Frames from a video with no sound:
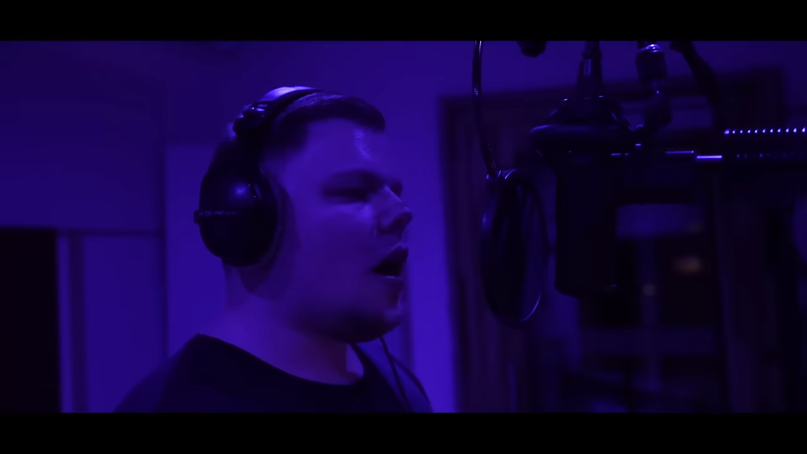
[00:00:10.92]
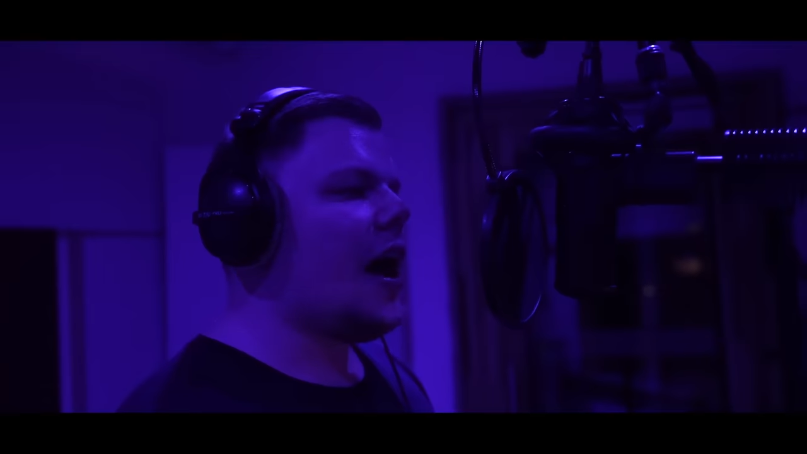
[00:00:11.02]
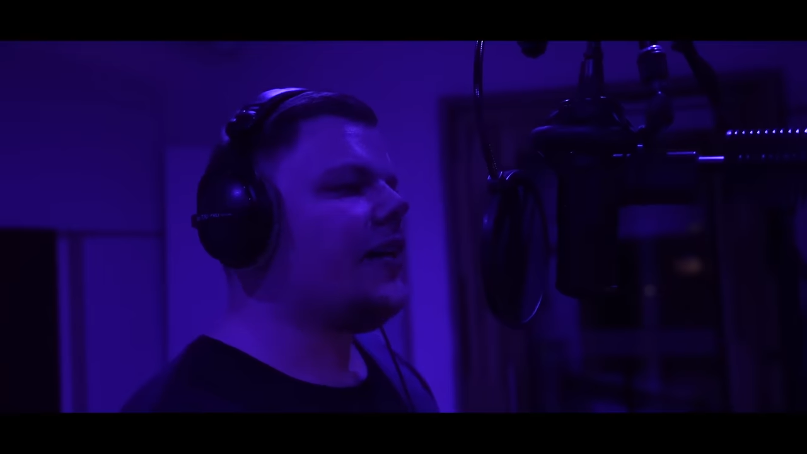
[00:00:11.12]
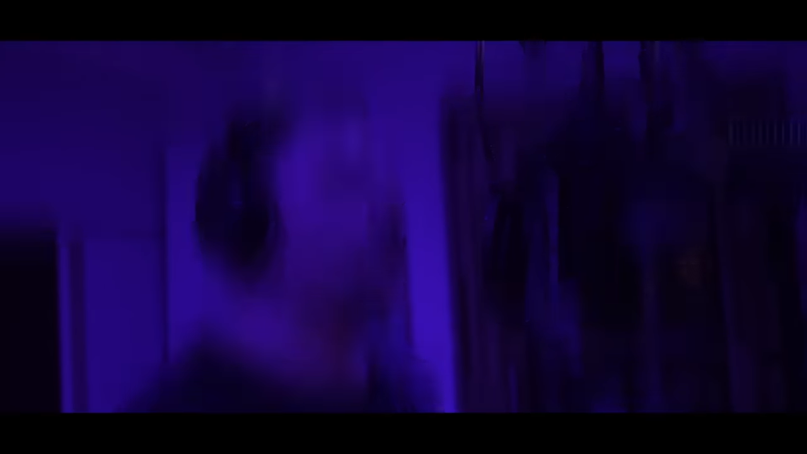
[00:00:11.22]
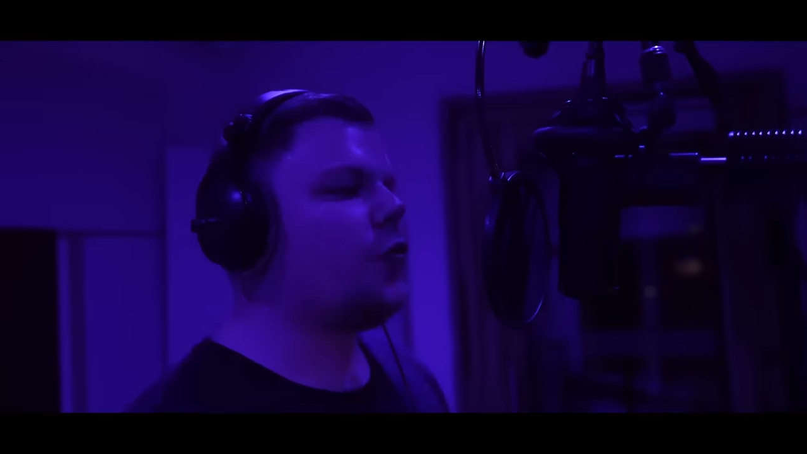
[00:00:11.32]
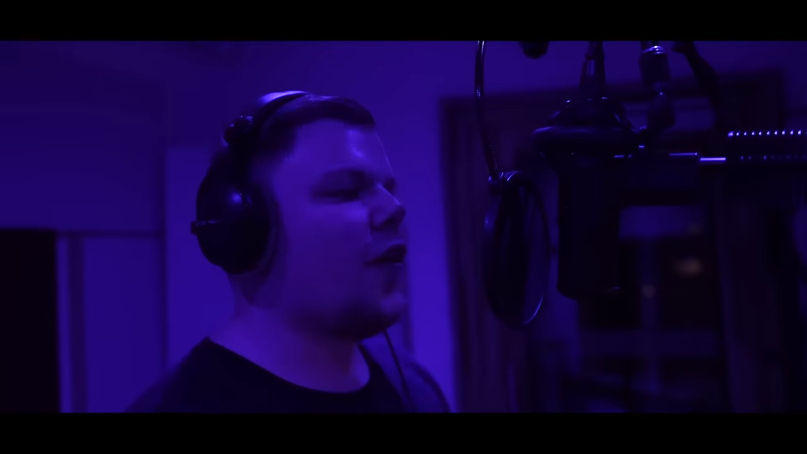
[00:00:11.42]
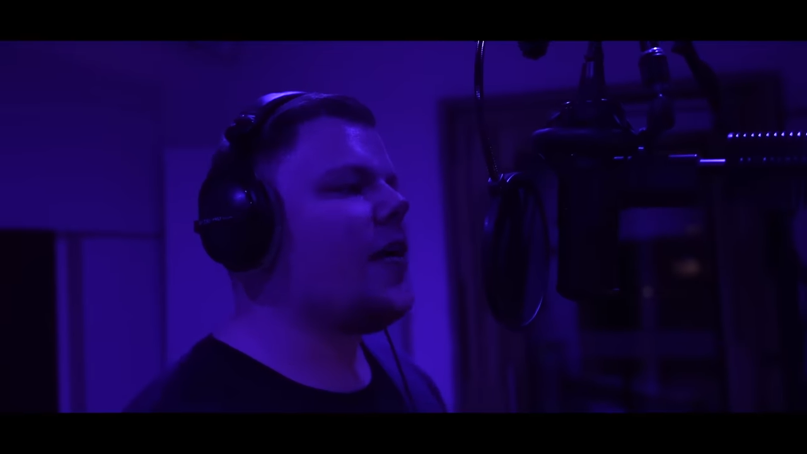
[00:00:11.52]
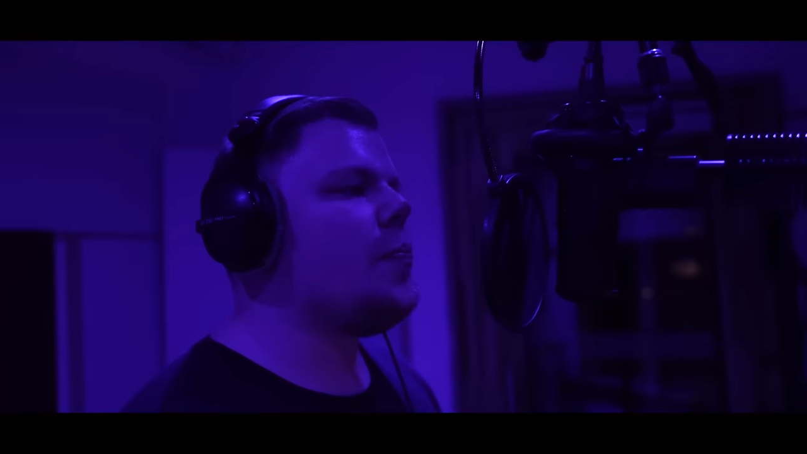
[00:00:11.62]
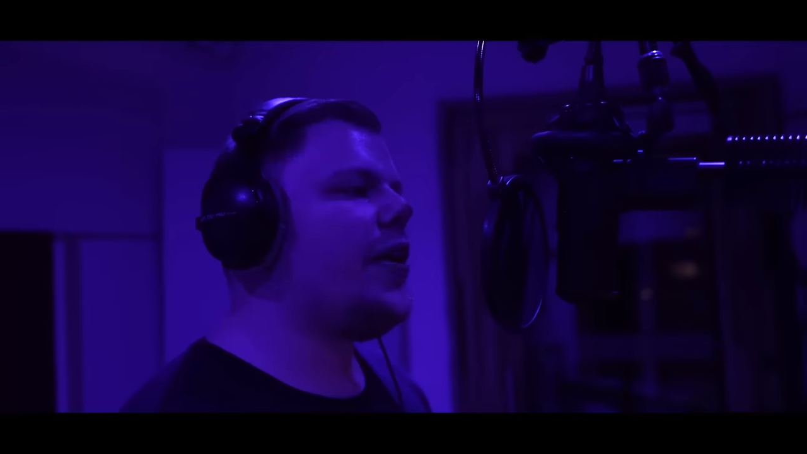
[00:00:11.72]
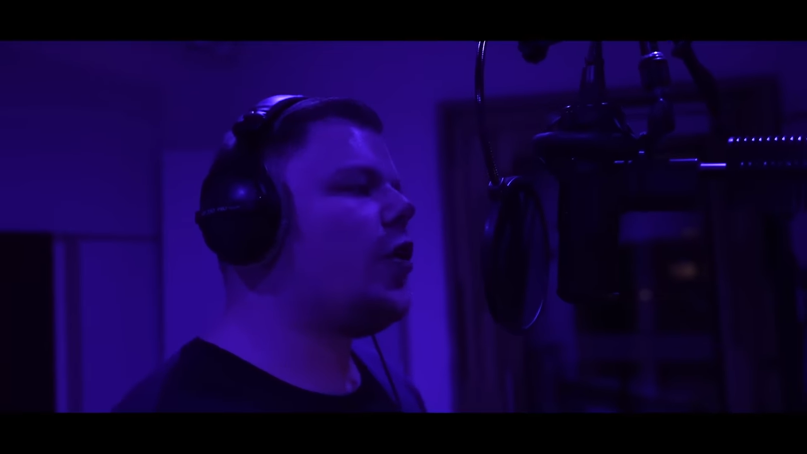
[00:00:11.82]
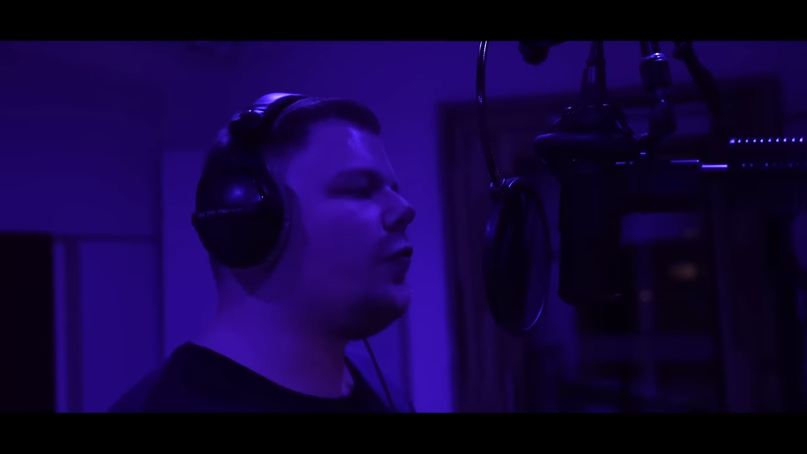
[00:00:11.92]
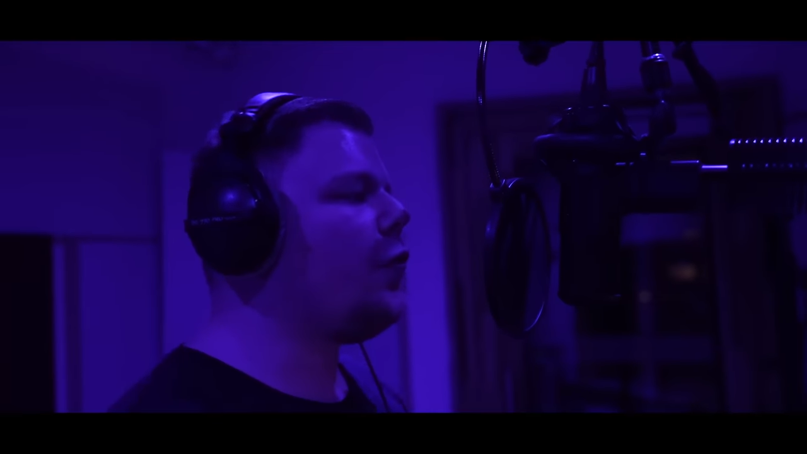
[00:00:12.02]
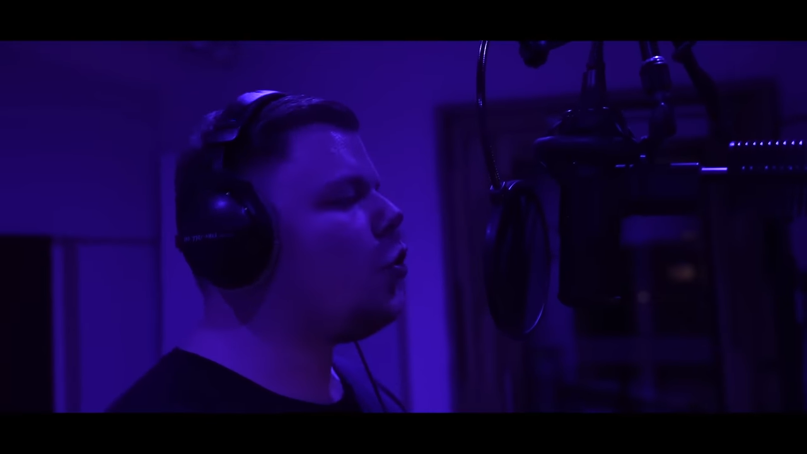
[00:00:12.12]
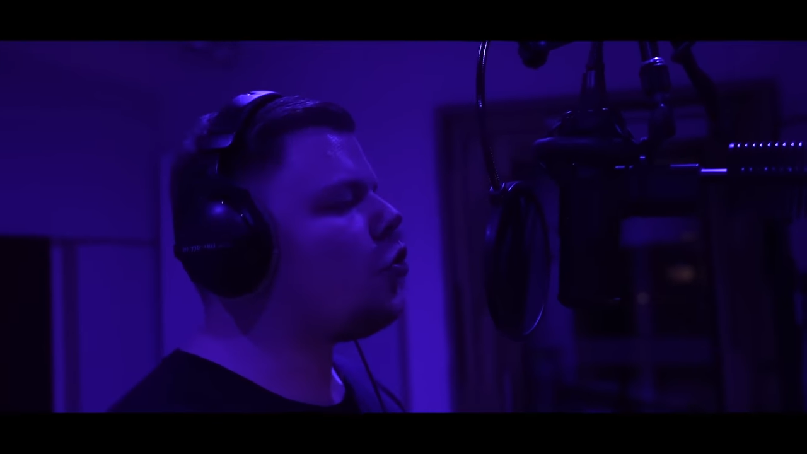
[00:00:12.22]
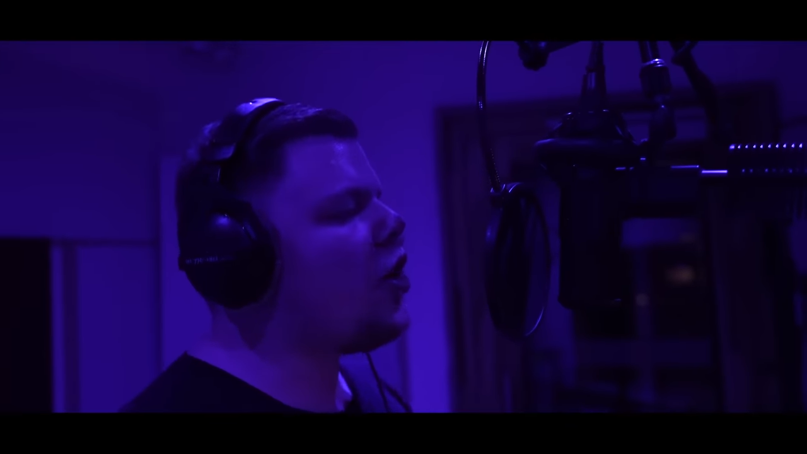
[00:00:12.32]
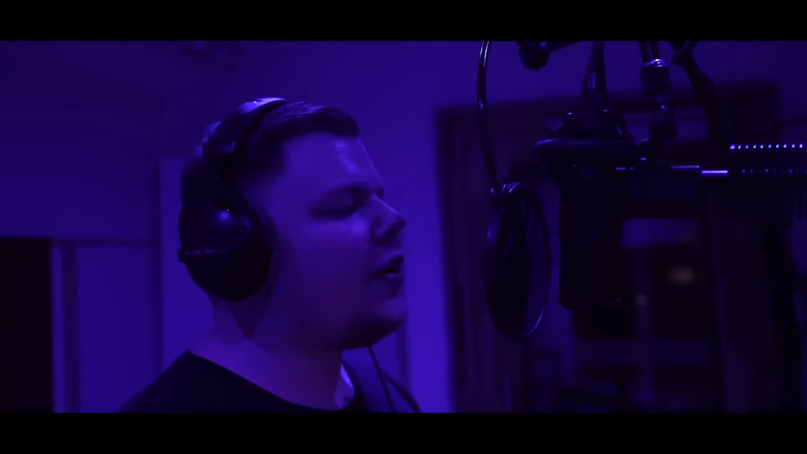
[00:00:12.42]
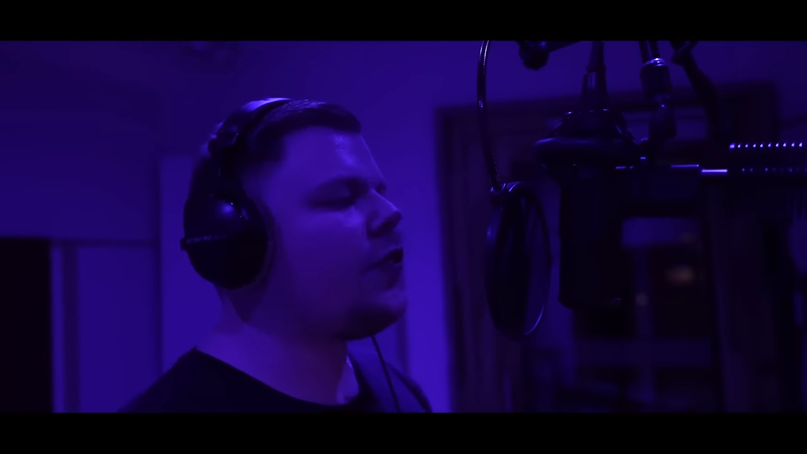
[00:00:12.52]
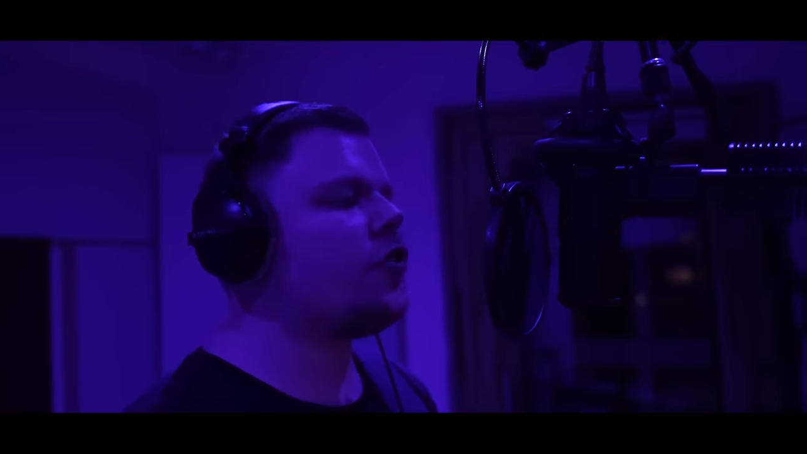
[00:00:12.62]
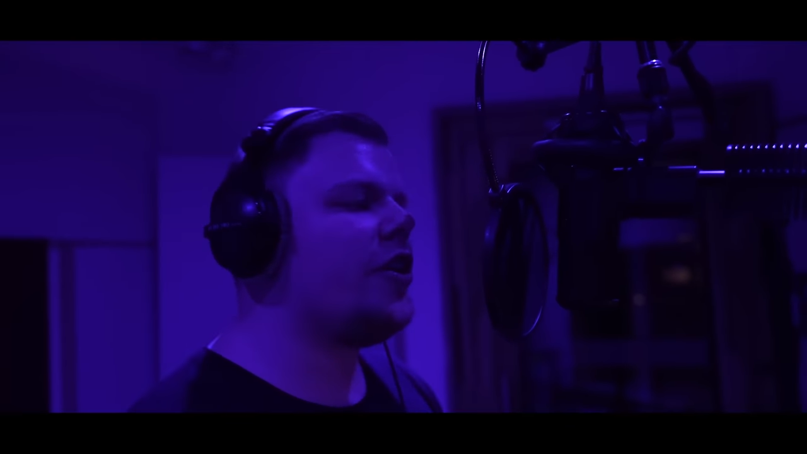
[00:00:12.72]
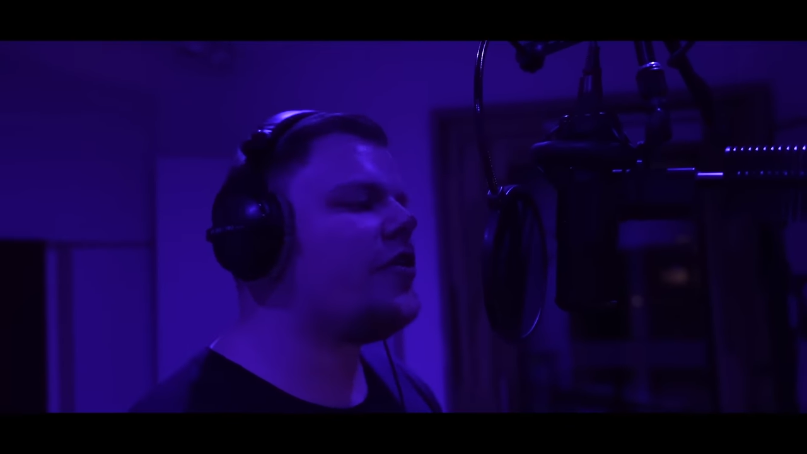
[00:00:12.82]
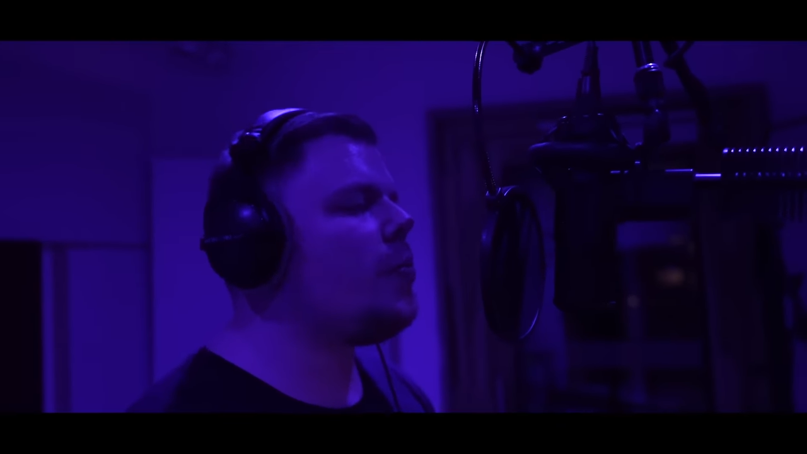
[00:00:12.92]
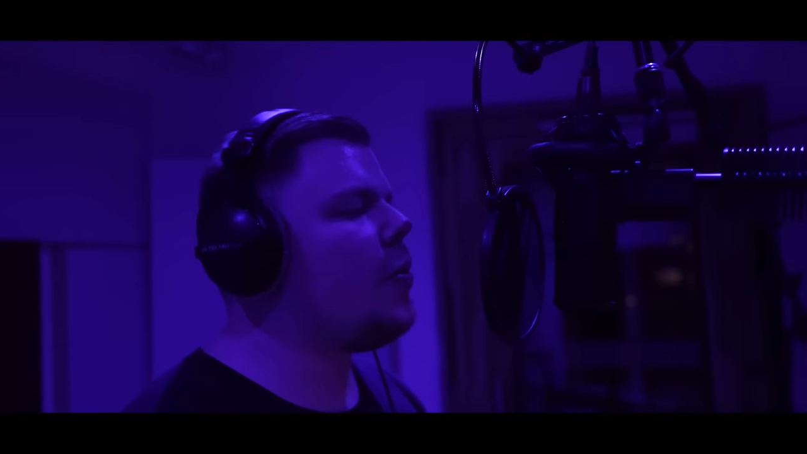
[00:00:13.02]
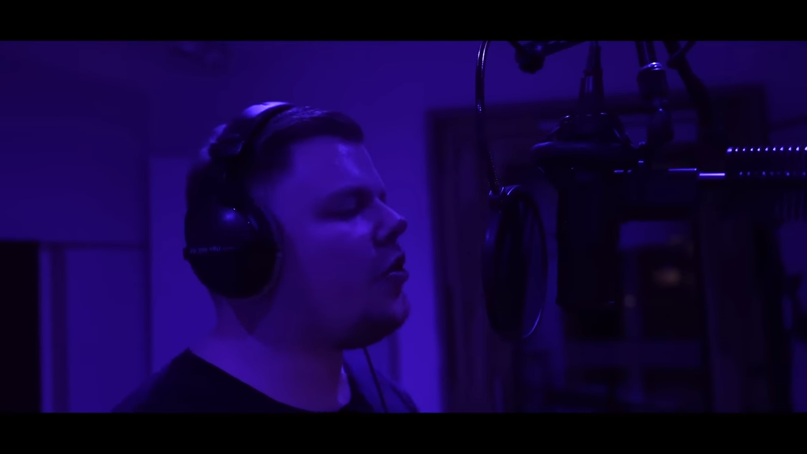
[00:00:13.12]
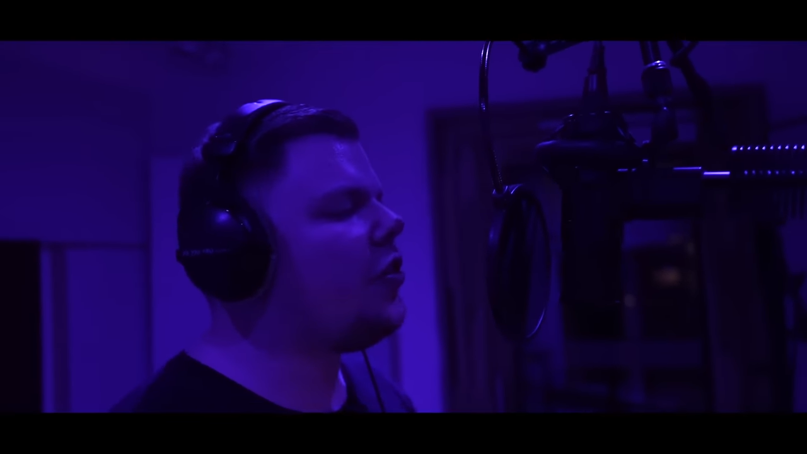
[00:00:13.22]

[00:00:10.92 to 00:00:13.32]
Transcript: Ein, zwei, Mikrofon, check, versteht ihr mich?